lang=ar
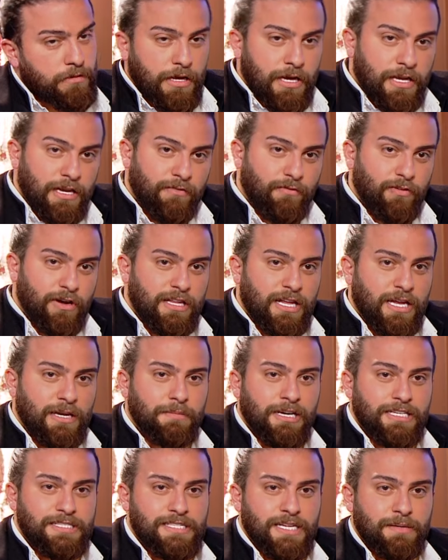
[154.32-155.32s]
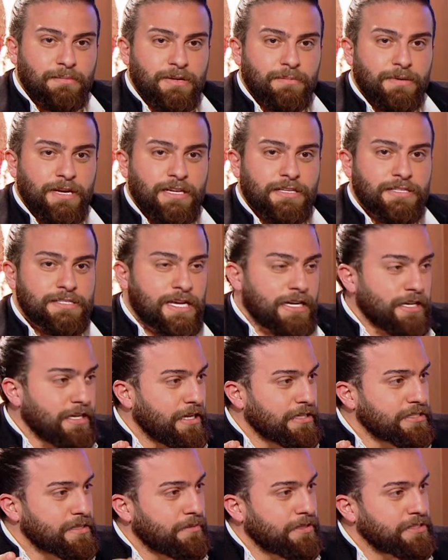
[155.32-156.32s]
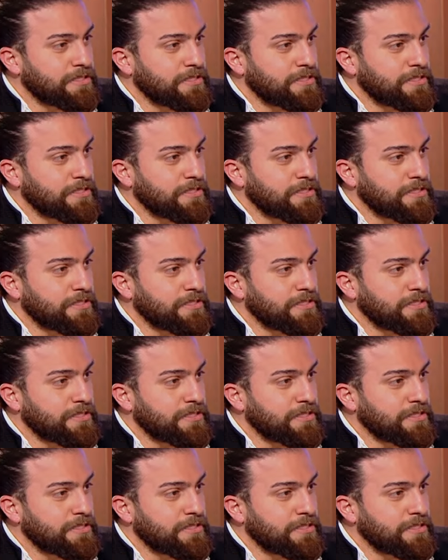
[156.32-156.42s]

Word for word: أنا يعني أنا نحن اذا من... اسالي اذا لا